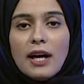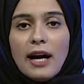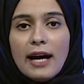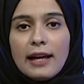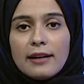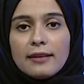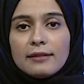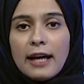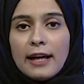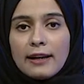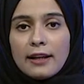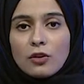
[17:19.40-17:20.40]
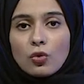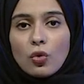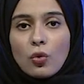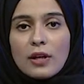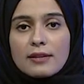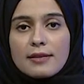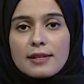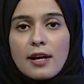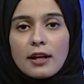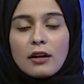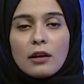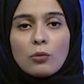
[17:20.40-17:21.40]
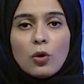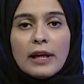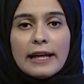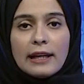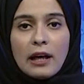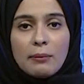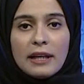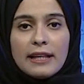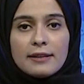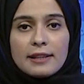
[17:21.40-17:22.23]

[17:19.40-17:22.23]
أعلنت تحريات قوات الصاعقة الموالية لعملية